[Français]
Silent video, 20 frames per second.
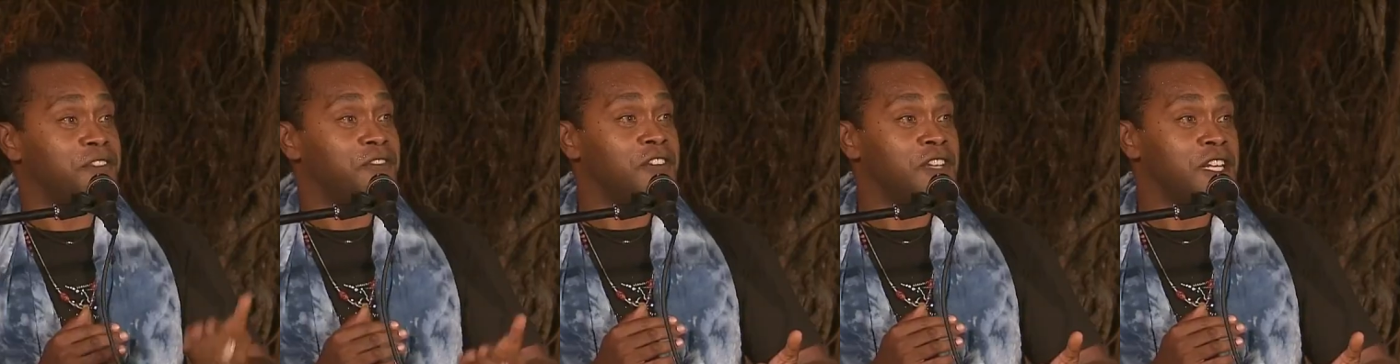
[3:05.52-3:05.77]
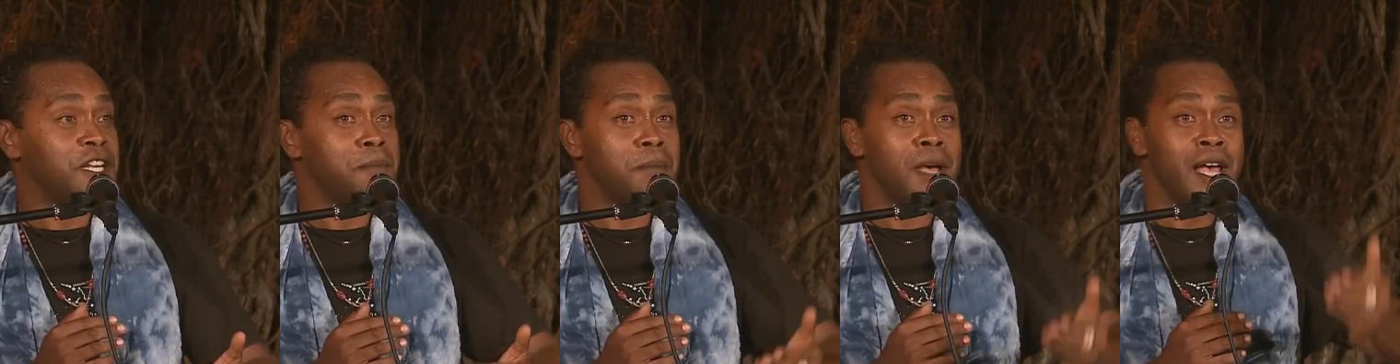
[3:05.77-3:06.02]

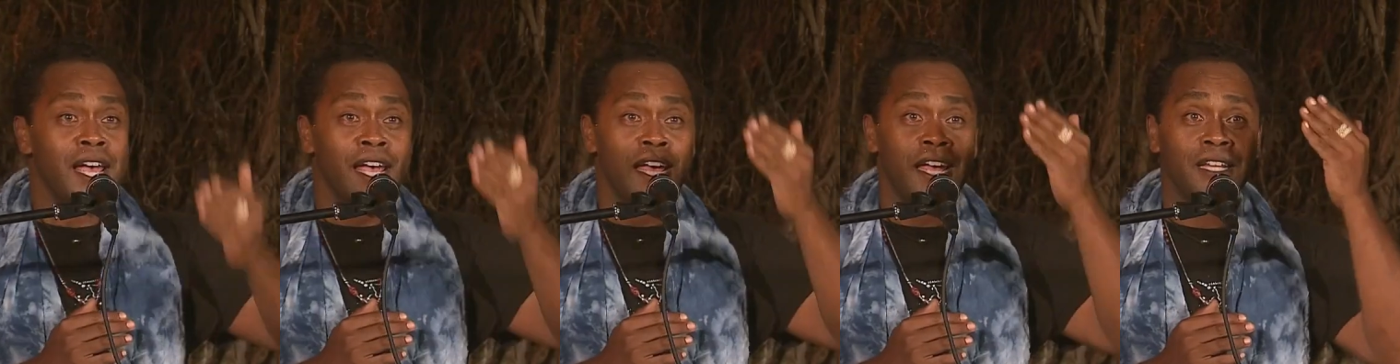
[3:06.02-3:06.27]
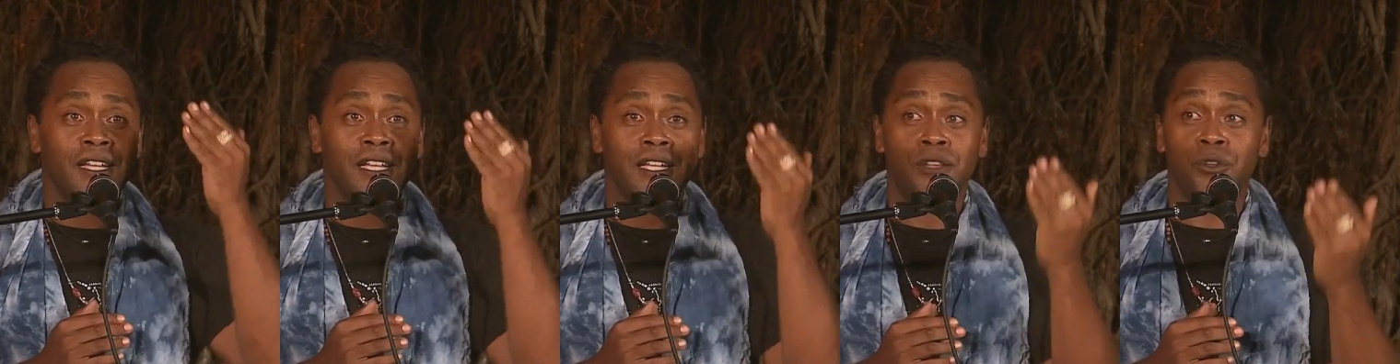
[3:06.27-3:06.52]
films
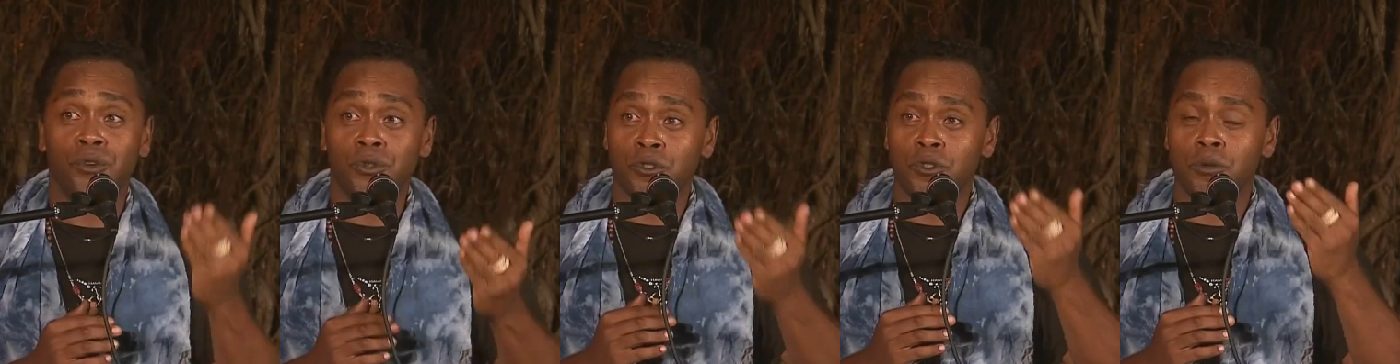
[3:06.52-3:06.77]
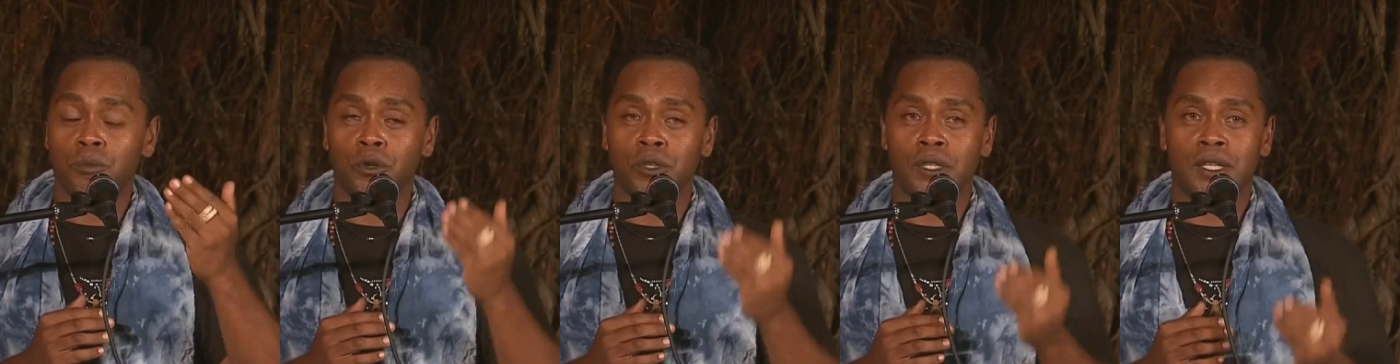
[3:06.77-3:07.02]
et des
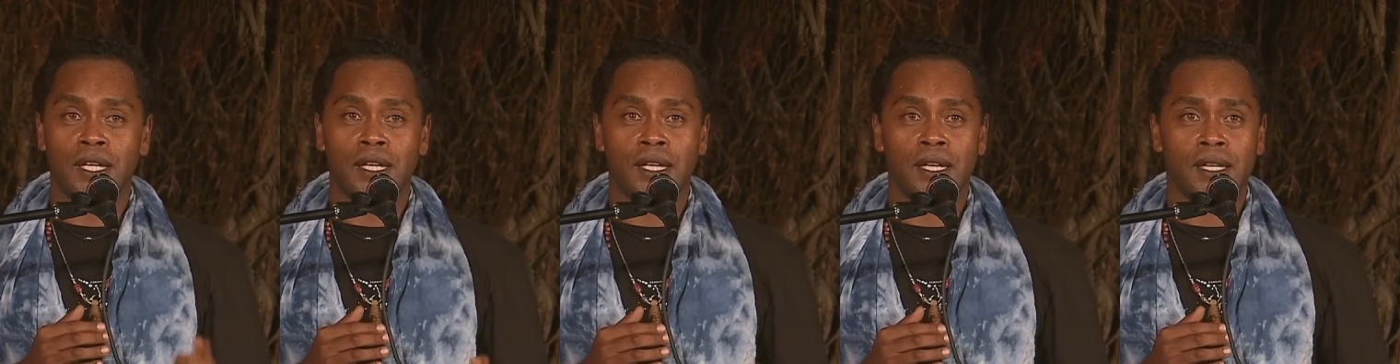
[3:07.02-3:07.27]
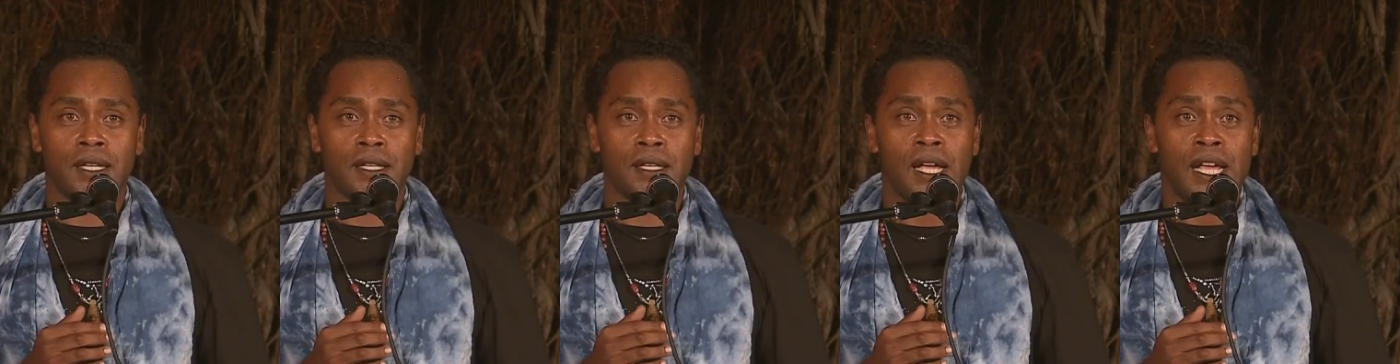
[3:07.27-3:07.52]

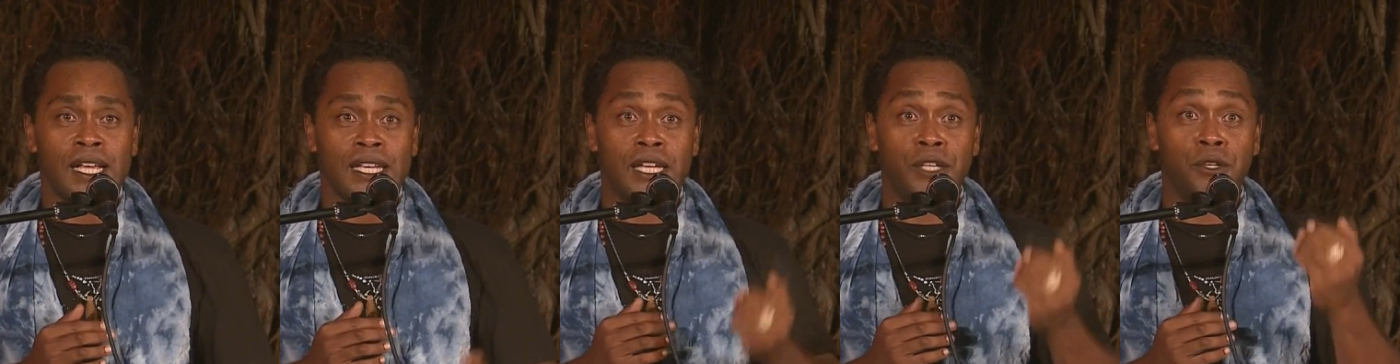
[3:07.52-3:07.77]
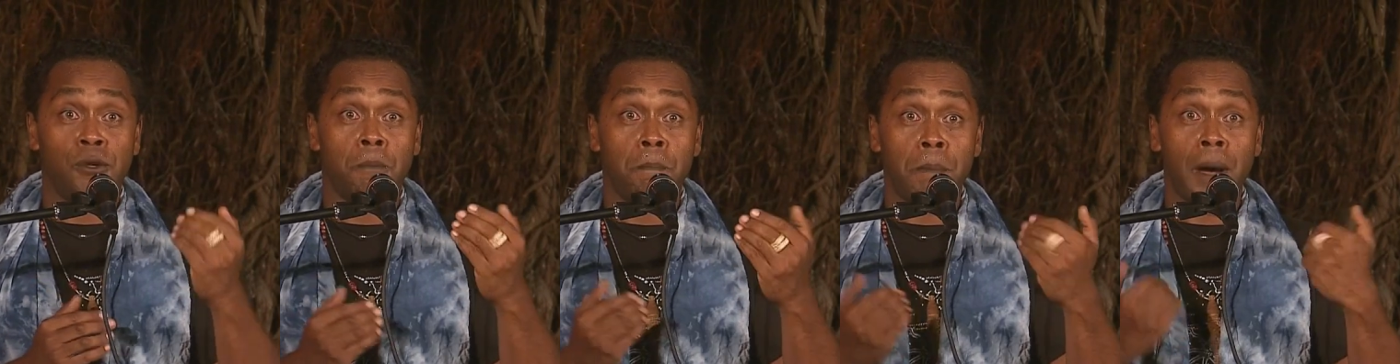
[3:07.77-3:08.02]
documentaires
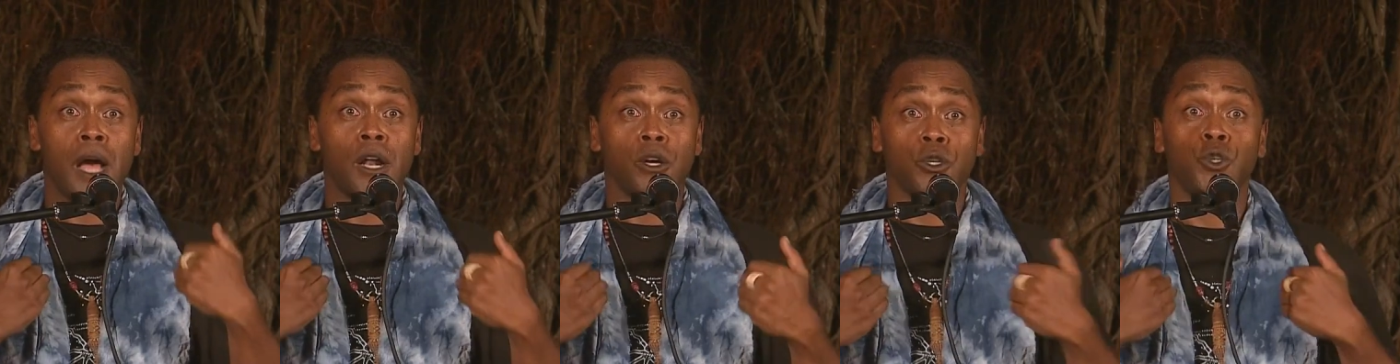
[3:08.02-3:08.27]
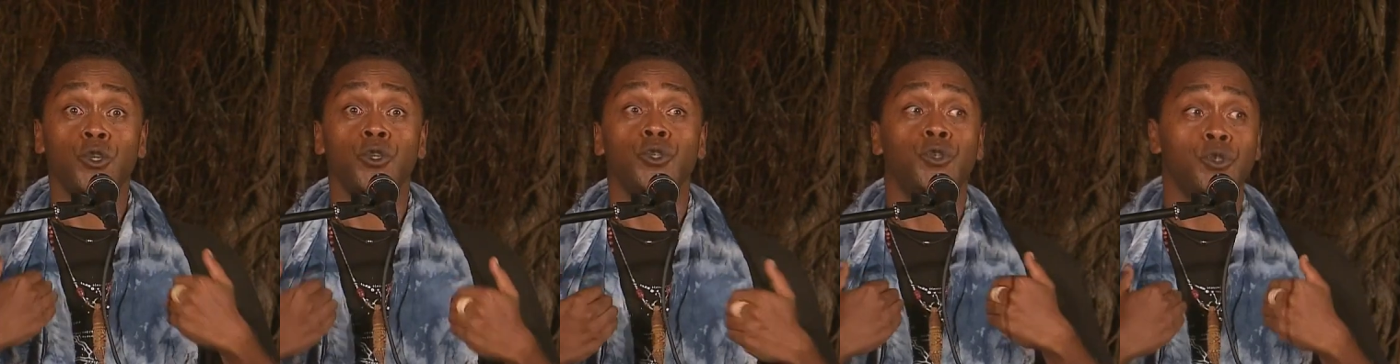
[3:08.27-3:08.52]
qui ne
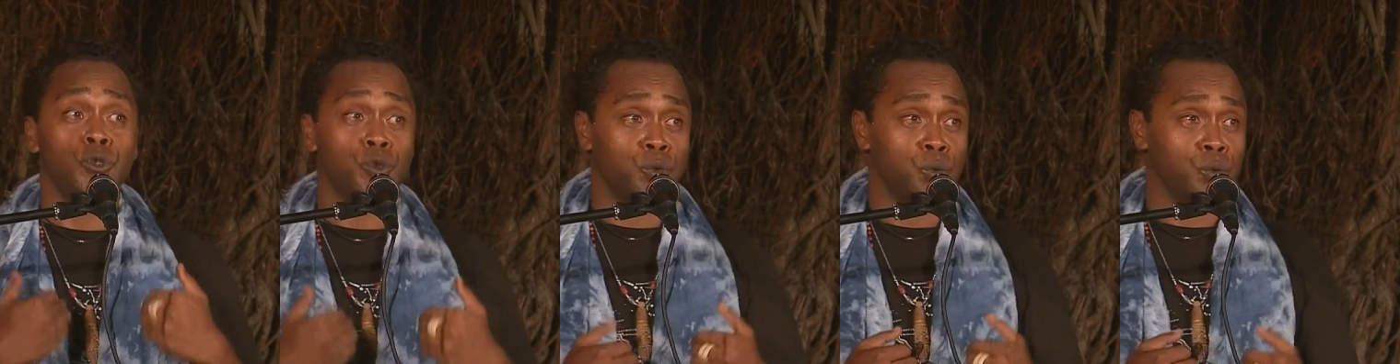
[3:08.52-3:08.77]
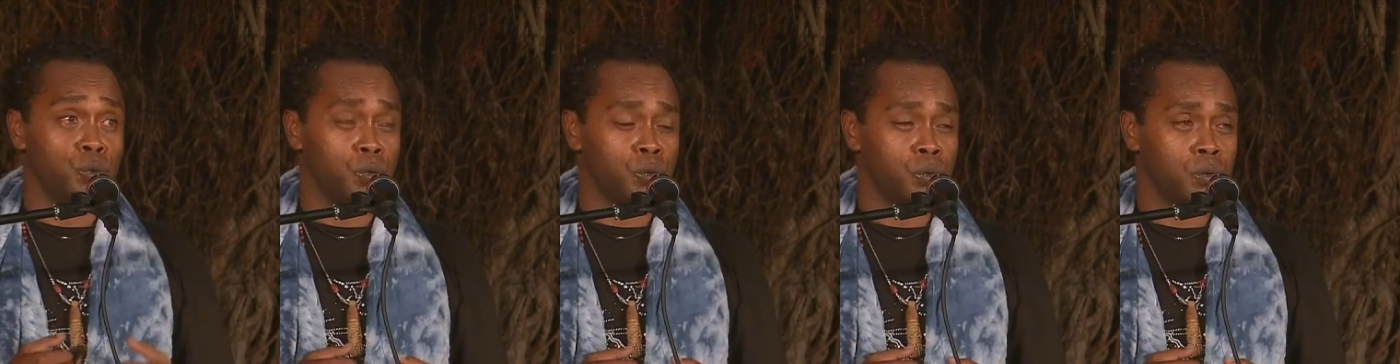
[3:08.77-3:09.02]
parlent que de
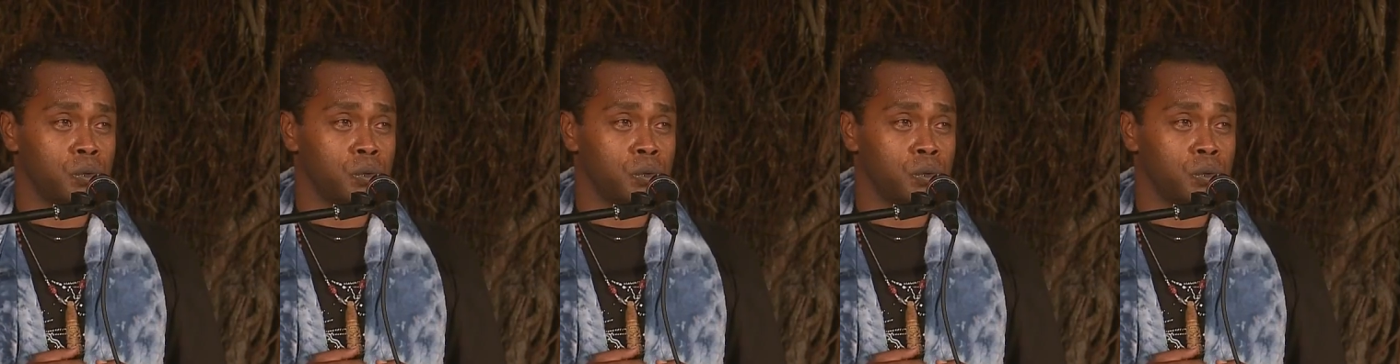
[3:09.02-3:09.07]
nous